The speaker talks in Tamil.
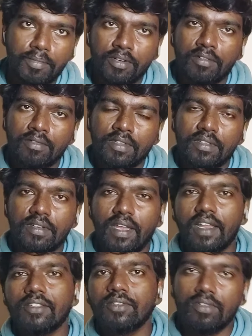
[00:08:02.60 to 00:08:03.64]
அப்படின்னு வந்து
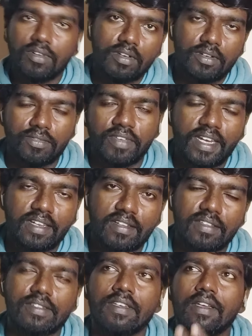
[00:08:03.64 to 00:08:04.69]
எல்லாத்துக்கும் ஒரு ஃபீல்
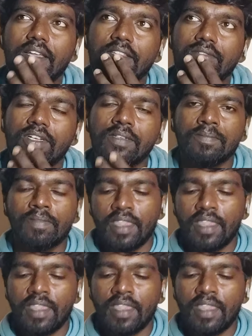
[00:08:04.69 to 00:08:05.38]
இருந்துச்சு எல்லாத்துக்கும்னா